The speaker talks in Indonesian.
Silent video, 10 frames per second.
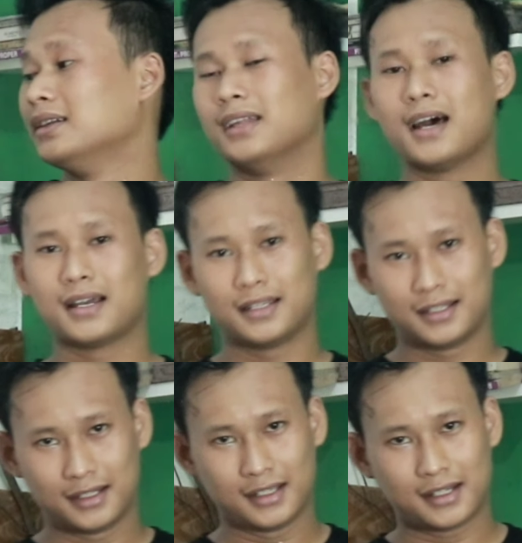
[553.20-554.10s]
nah
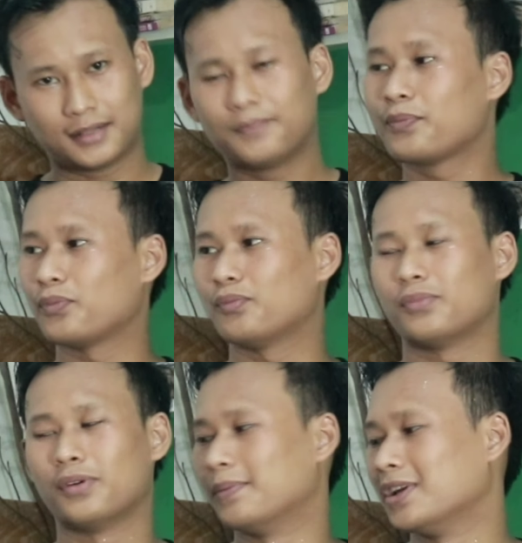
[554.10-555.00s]
ini dia
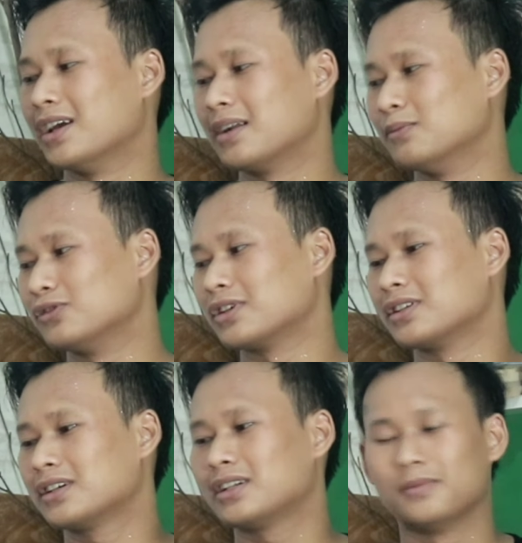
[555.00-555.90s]
perbedaan
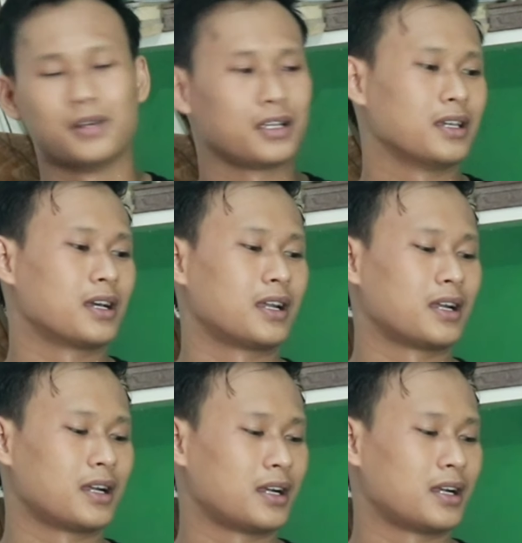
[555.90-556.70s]
busanya di bagian